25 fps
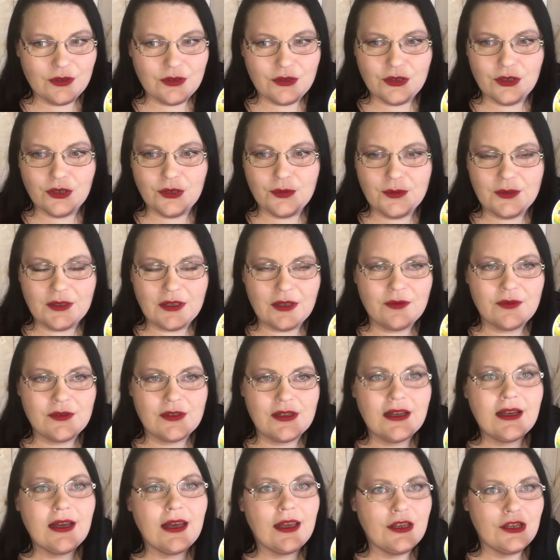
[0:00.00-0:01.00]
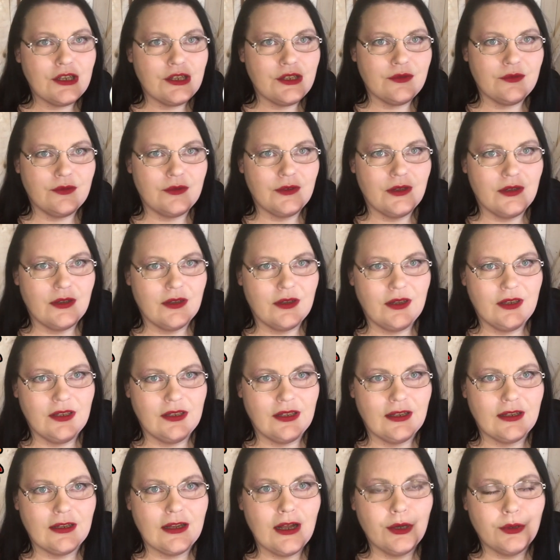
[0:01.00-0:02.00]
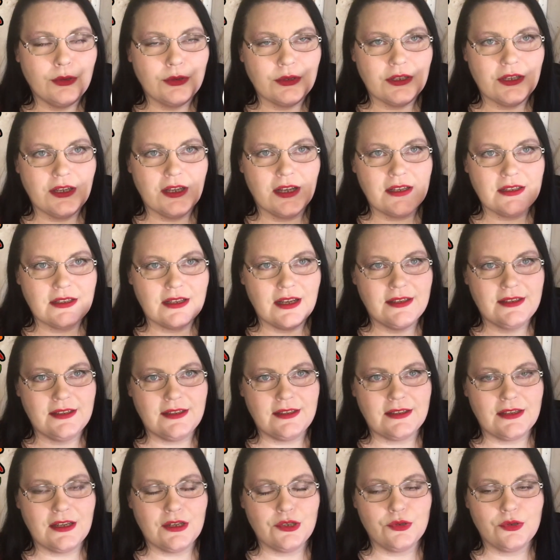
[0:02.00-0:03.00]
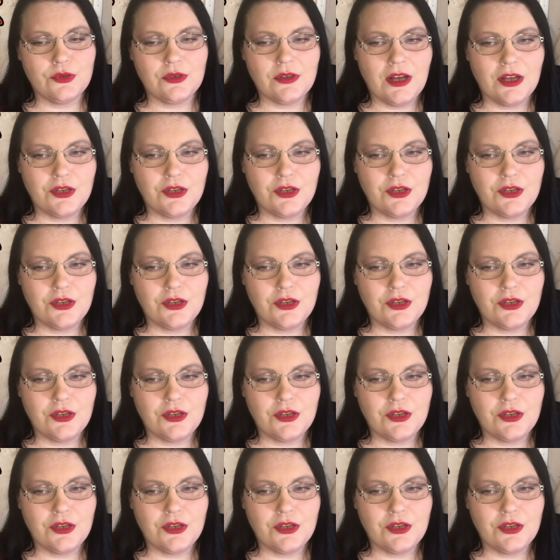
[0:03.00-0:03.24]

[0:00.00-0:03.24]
Кроме того, заканчивая этот короткий рассказ, я скажу,